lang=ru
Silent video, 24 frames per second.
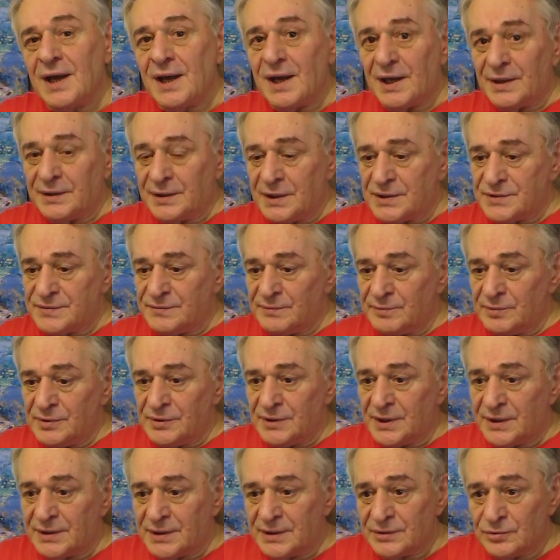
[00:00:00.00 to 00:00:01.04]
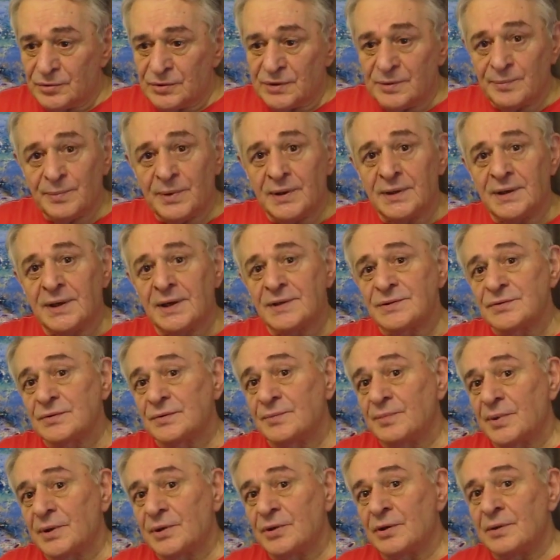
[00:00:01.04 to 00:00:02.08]
А наш вебинар, который показывает
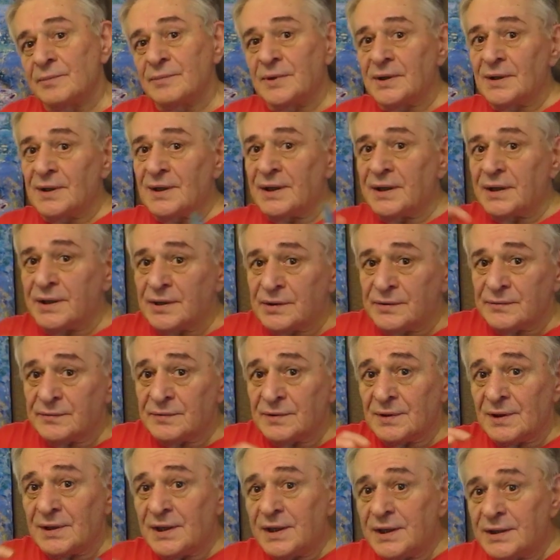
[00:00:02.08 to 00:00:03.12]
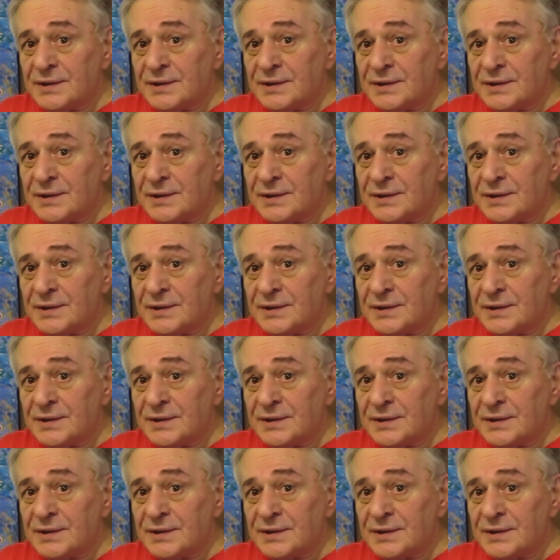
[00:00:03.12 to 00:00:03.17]
приемы для этого и для